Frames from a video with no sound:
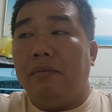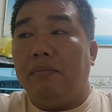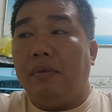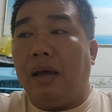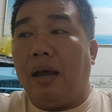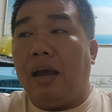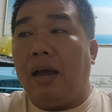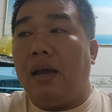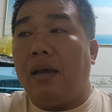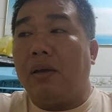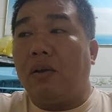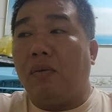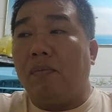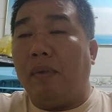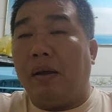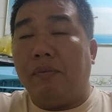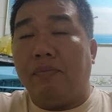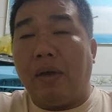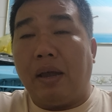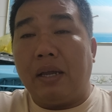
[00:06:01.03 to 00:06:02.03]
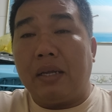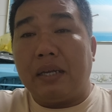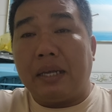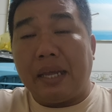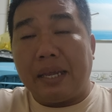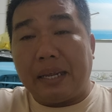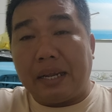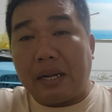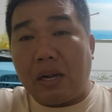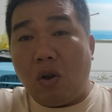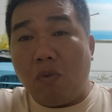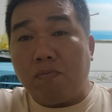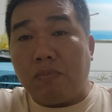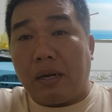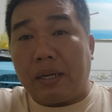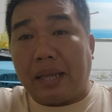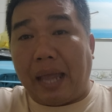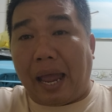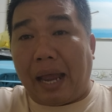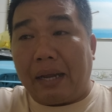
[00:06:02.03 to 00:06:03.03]
đó còn mình phải cái, cái lúc
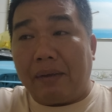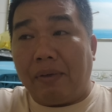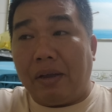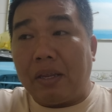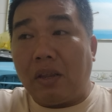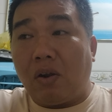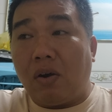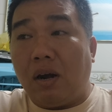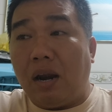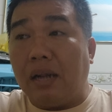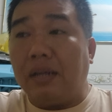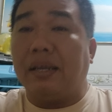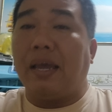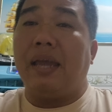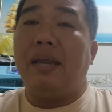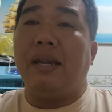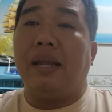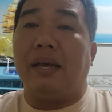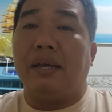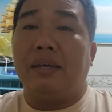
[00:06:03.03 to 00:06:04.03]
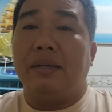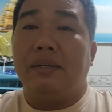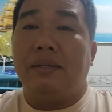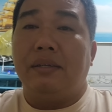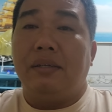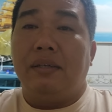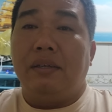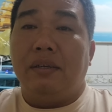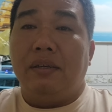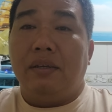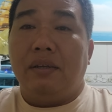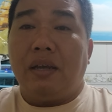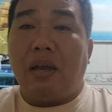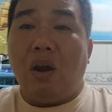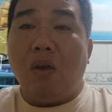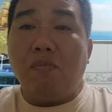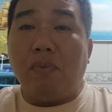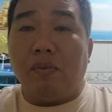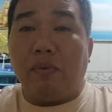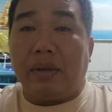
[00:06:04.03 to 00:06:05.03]
mình cần phải cho nó lên ký nè
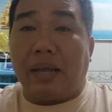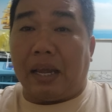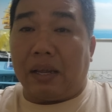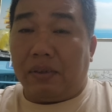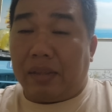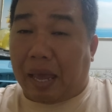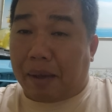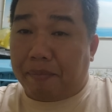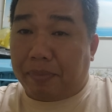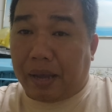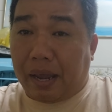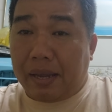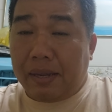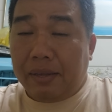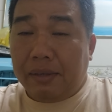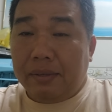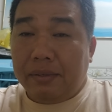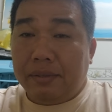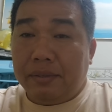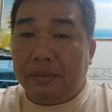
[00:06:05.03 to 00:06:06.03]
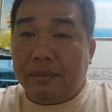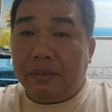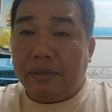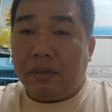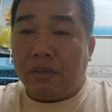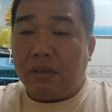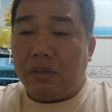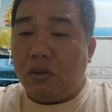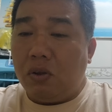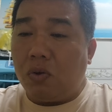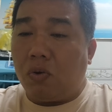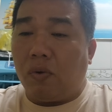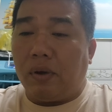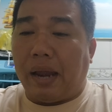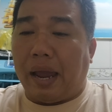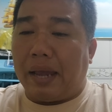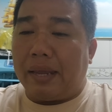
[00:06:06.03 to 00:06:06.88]
cái lúc mình phải cần giảm ký nuôi con